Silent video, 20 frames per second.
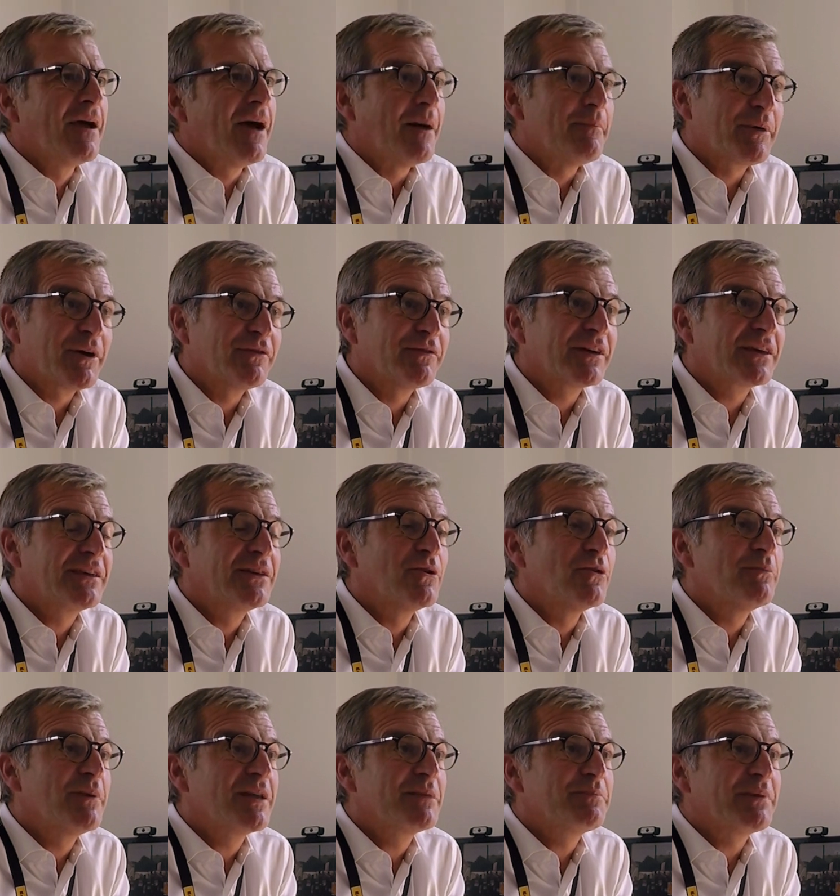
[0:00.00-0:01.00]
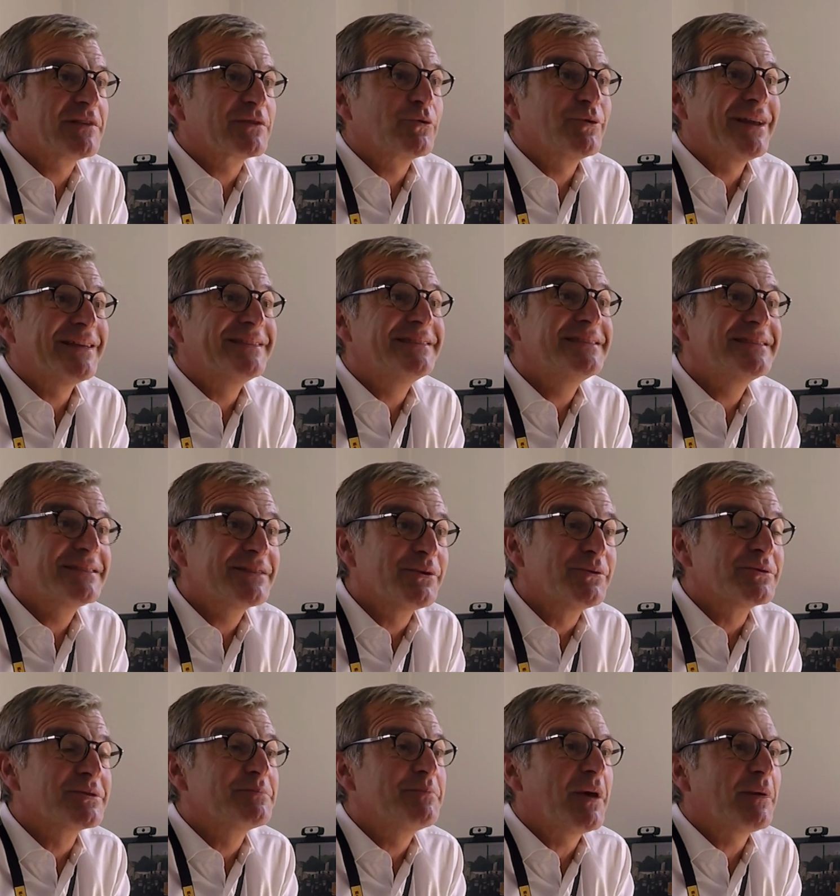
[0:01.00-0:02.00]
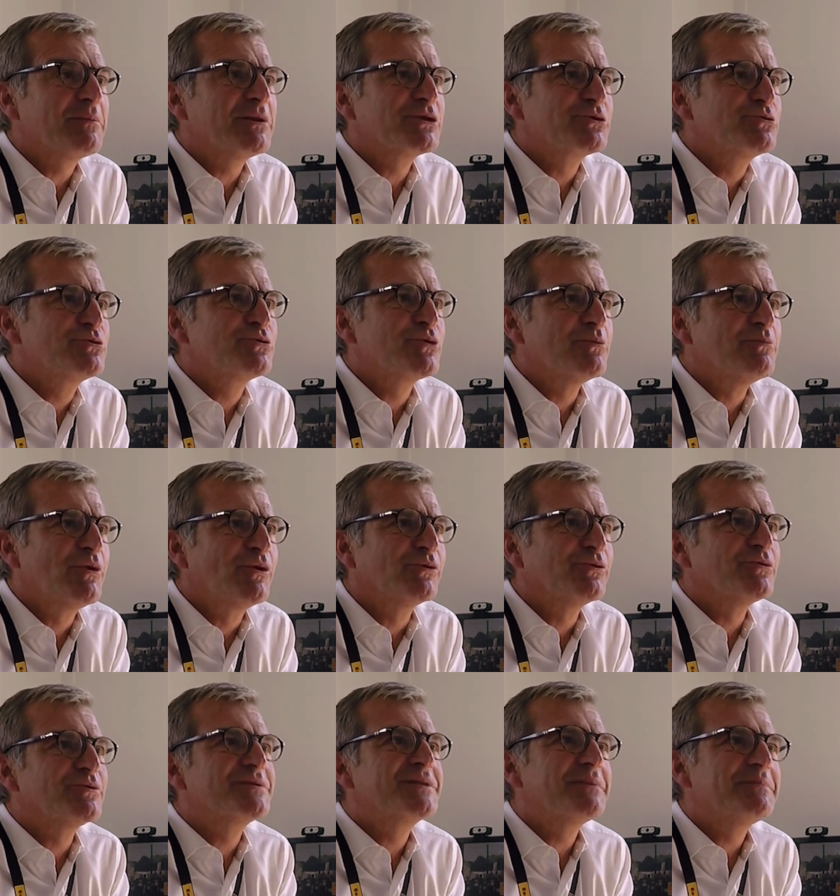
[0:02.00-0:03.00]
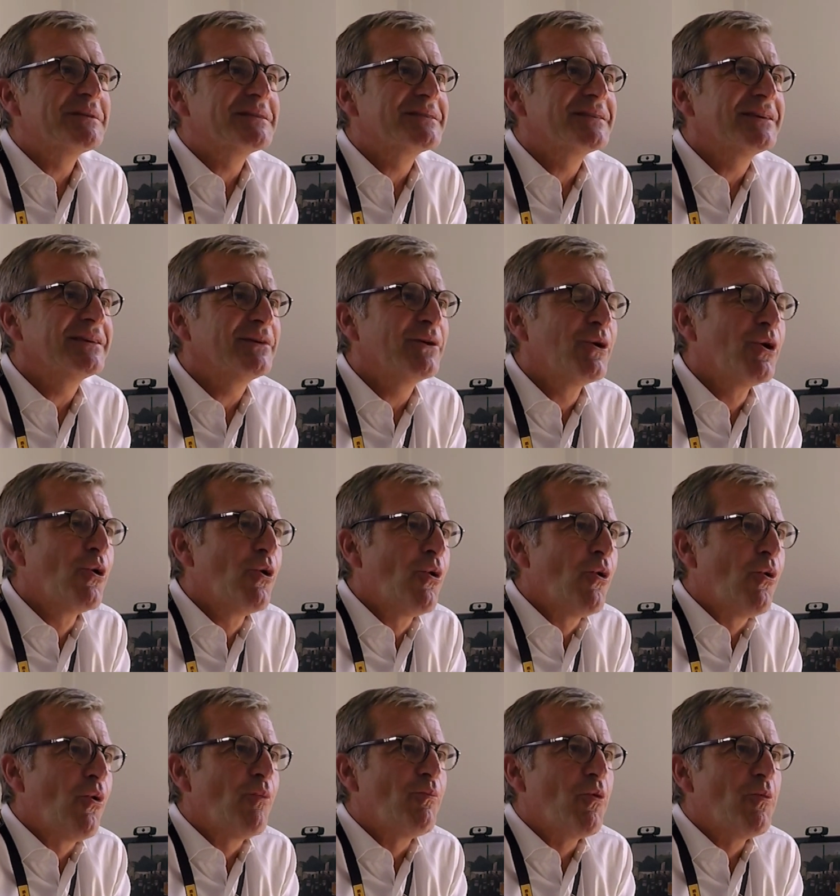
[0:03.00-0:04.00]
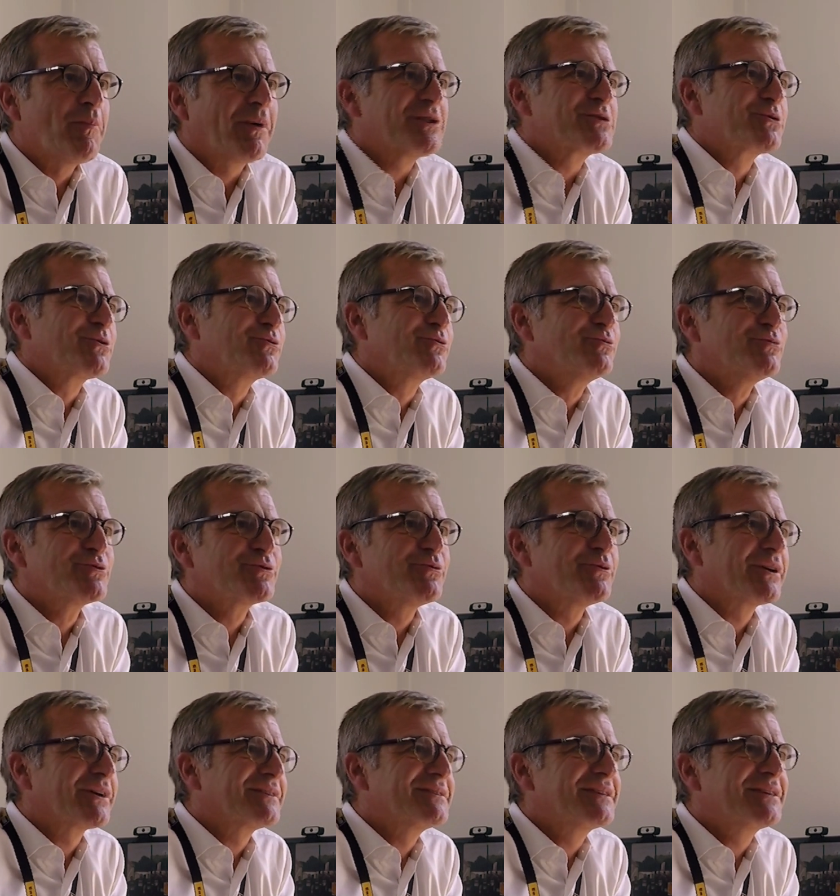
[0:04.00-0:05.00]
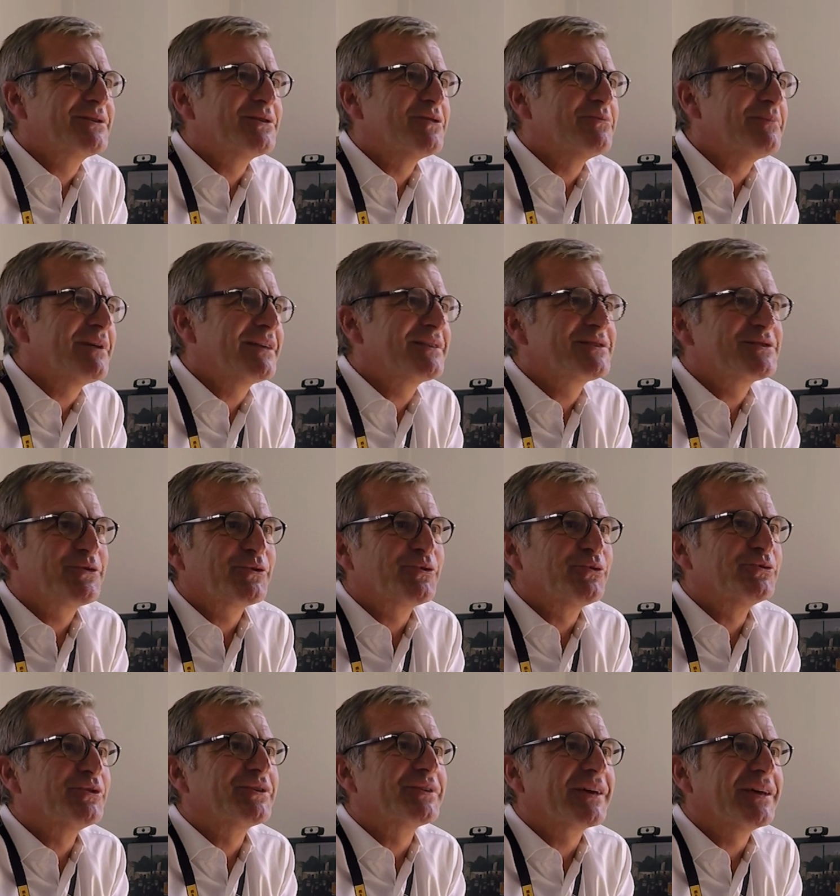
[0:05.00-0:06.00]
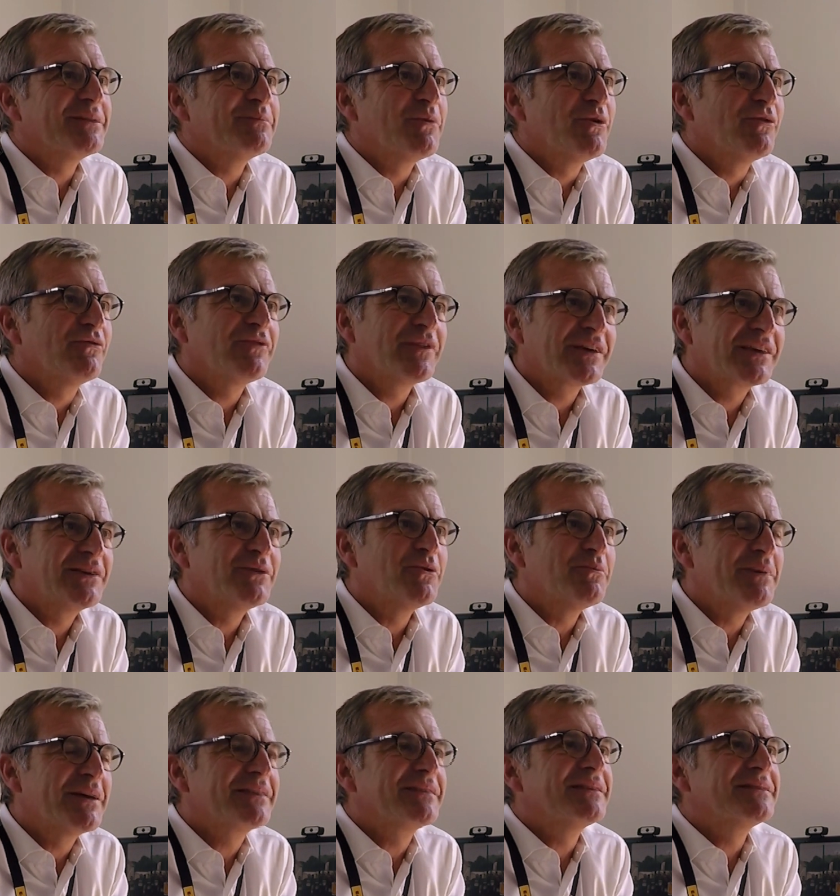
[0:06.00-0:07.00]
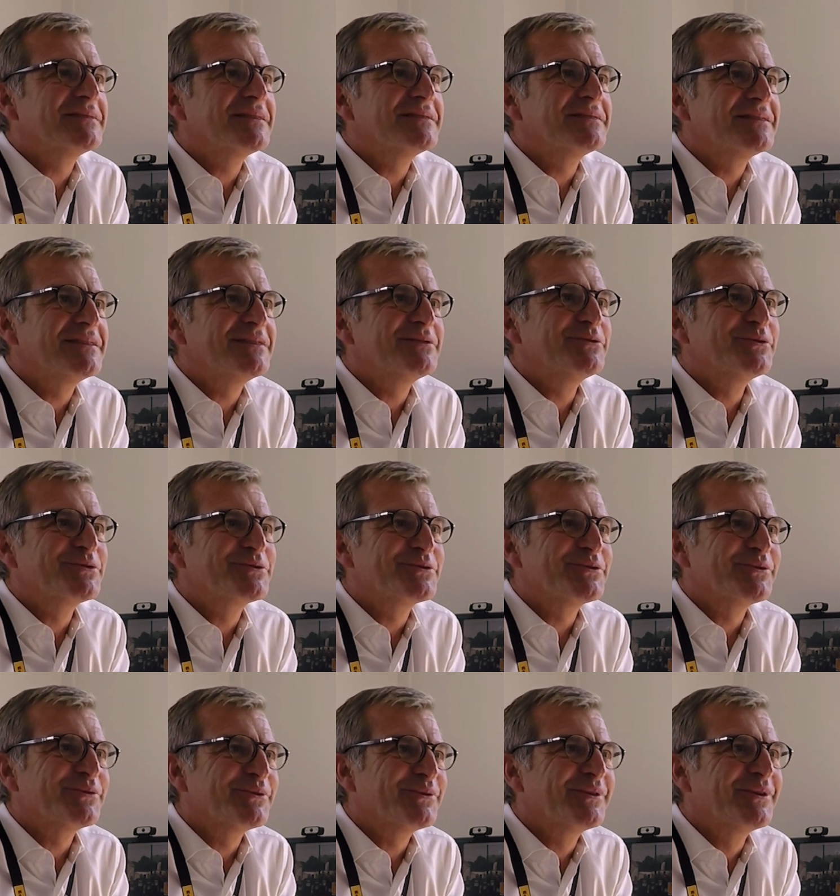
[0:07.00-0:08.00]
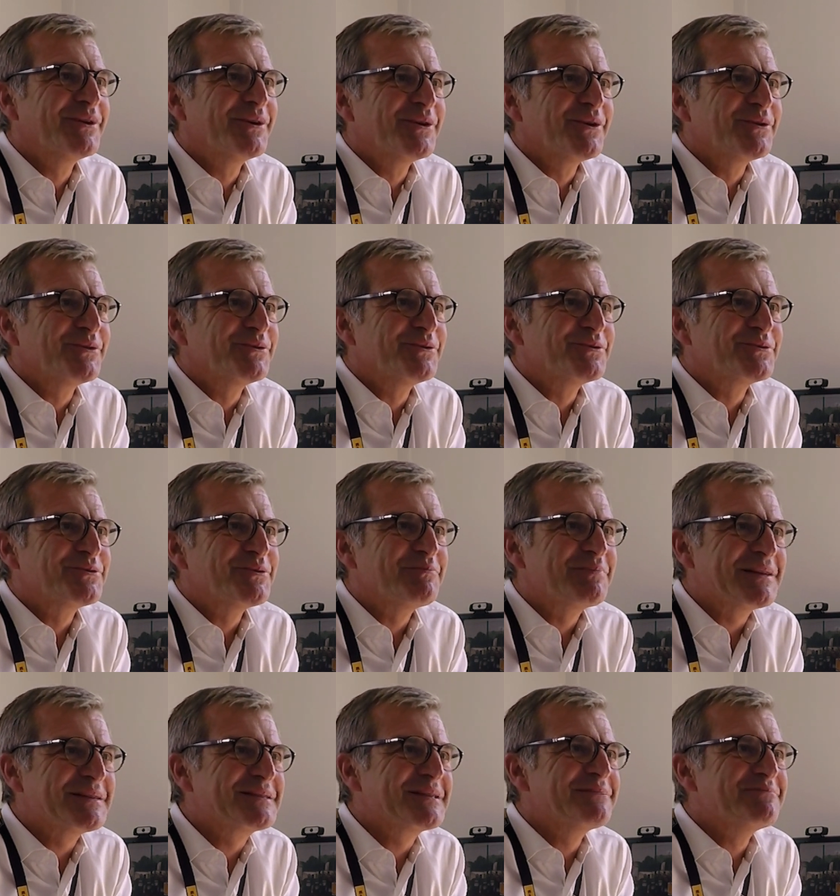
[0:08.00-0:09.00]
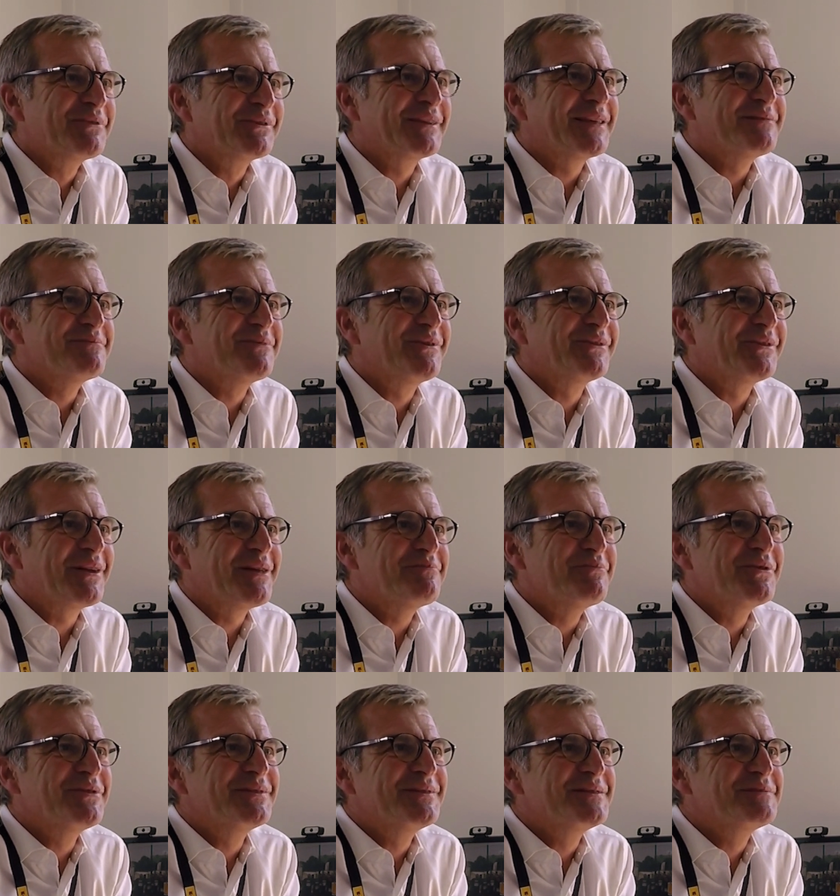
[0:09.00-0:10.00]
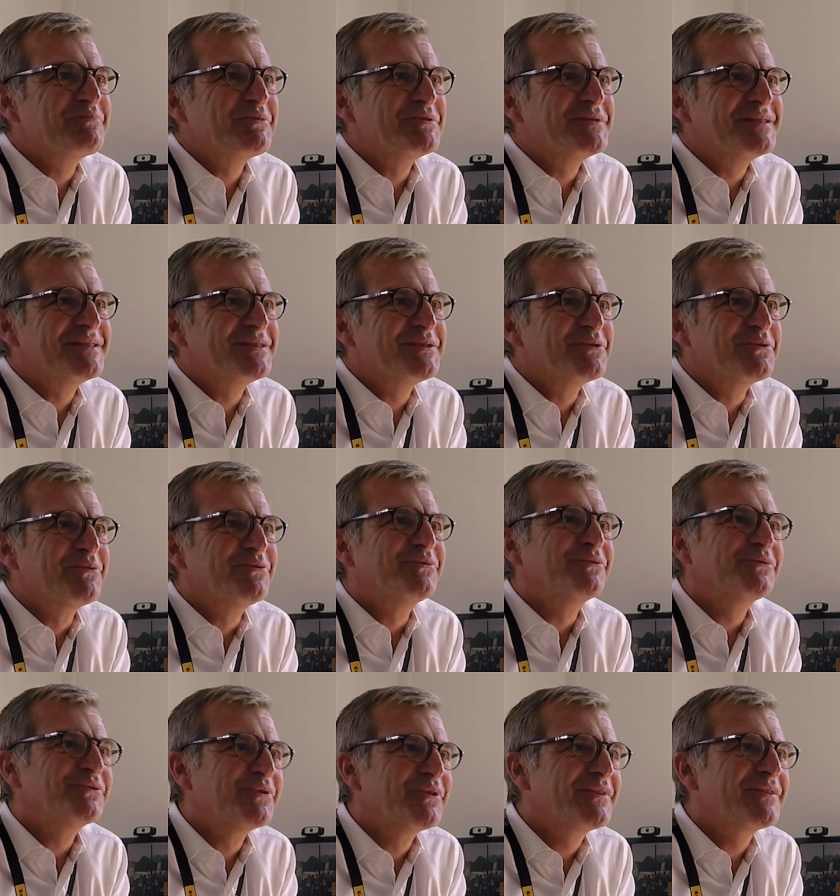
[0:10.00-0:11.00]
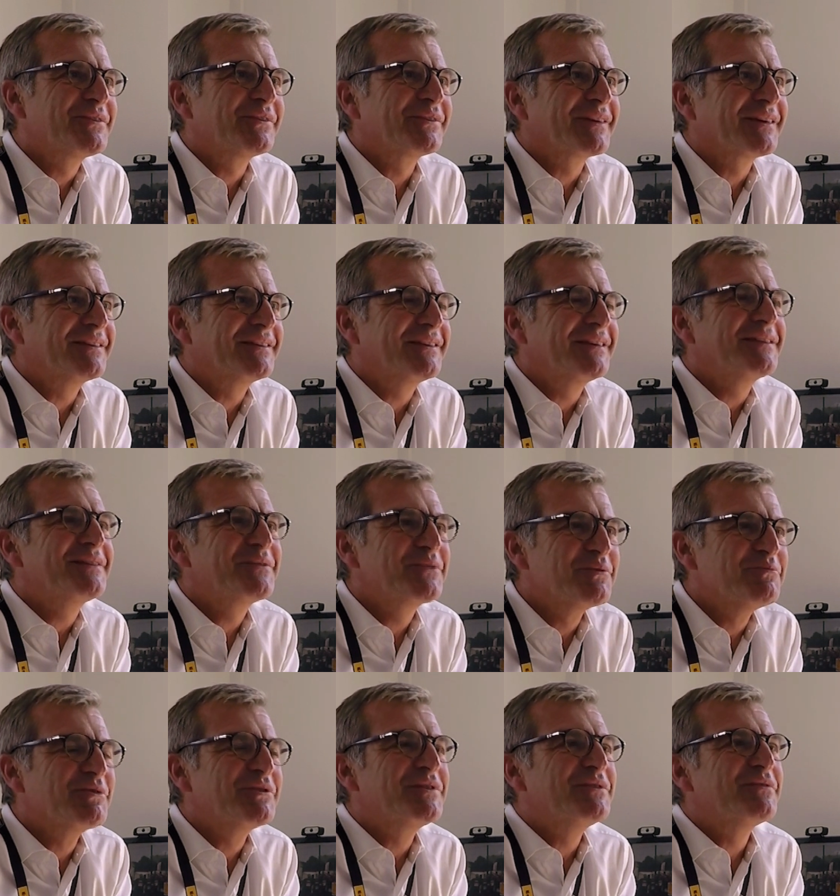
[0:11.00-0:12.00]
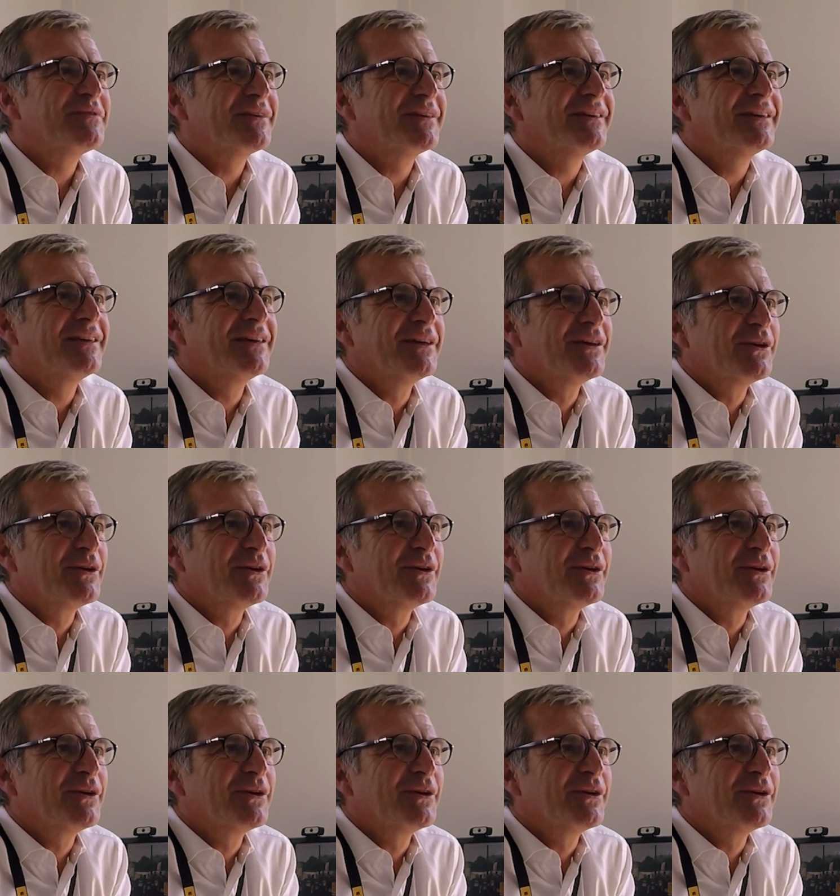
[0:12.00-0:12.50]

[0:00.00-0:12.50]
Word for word: Après 20 km, parce que la distance permet justement de se dépasser, on peut presque tous courir 10 km sans trop d'entraînement. 20 km nécessite de se, placer mentalement dans la bonne disposition, de s'entraîner, de se motiver.